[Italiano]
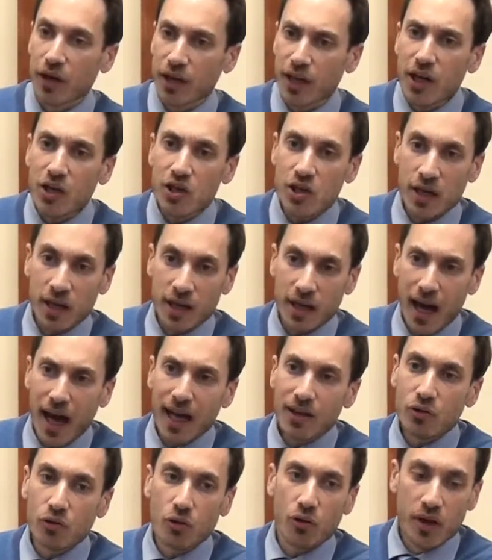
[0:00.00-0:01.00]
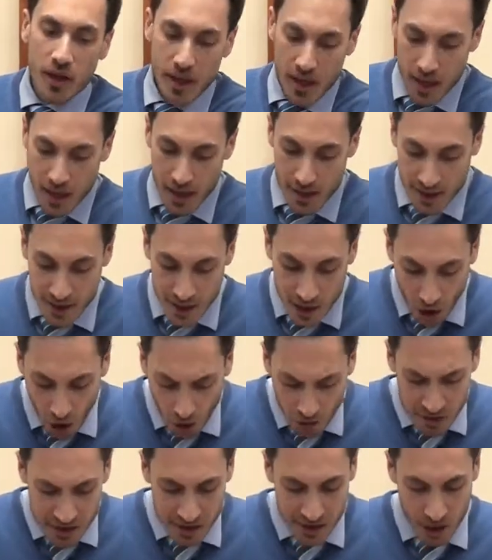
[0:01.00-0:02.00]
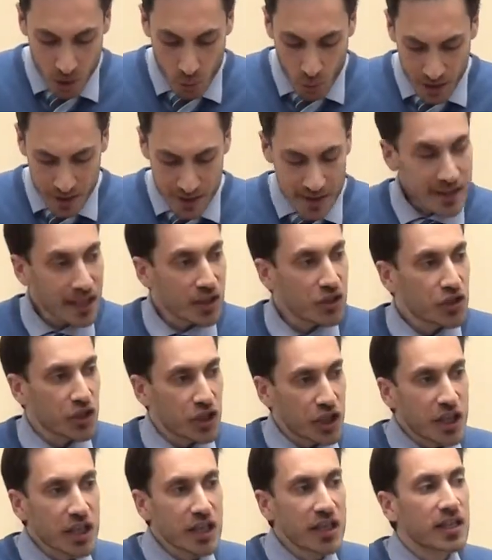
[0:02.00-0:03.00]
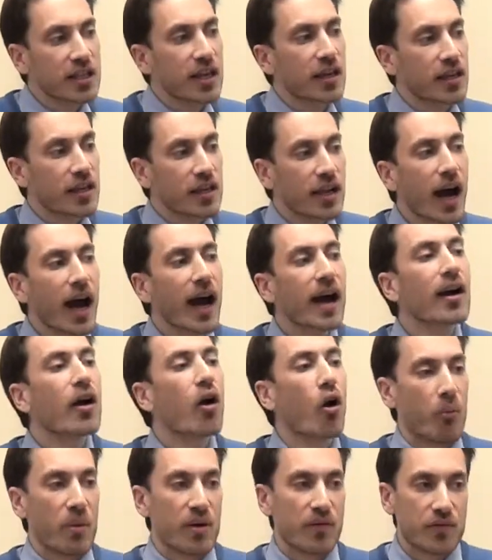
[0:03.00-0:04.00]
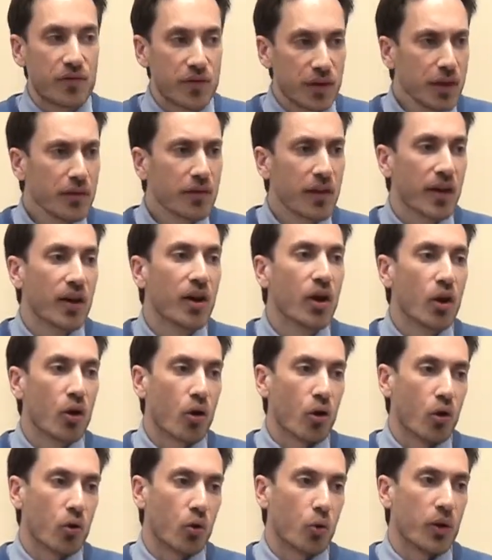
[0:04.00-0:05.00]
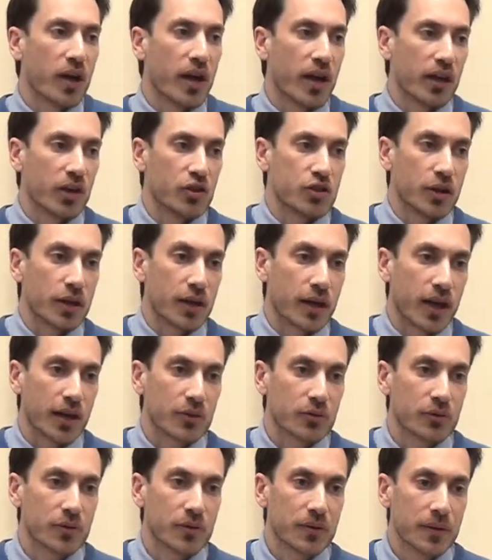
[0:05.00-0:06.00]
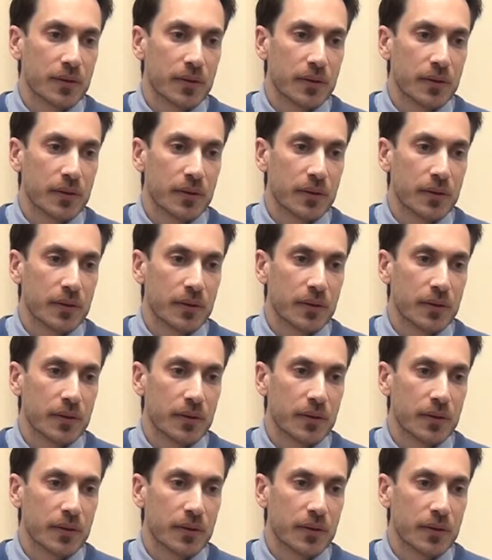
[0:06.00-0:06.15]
rigenerato e di conseguenza ci chiarirà come vive colui che è rigenerato.